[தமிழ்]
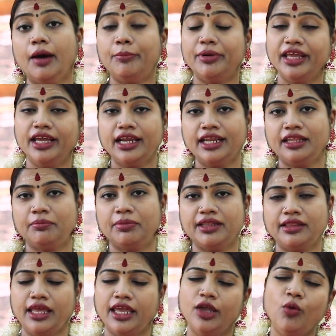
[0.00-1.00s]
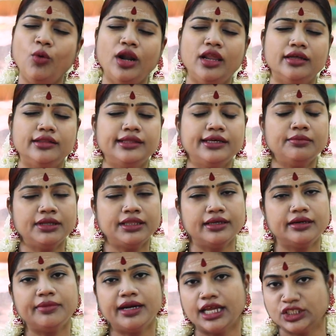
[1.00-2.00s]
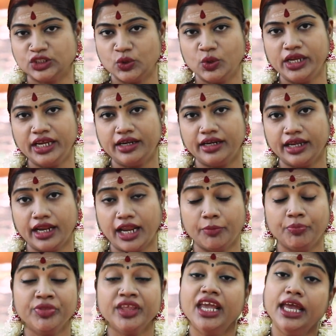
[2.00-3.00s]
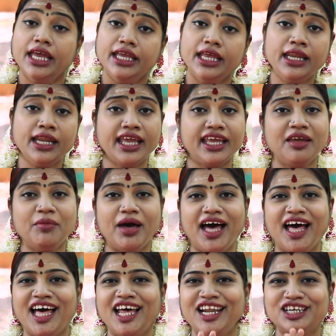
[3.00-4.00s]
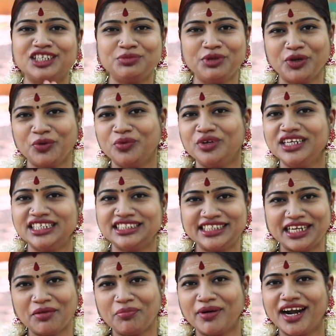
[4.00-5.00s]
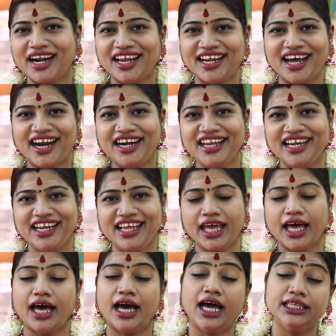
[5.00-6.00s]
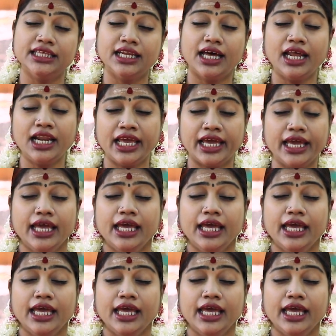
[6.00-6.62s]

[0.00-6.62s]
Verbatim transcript: அப்படிங்கிறத பற்றி உங்களுக்கு திரும்ப திரும்ப நான் சொல்லிட்டு இருக்கிறேன் இன்னைக்கு மகாலட்சுமிக்கு உரிய சிறப்பான நாள் இல்லையா அதனால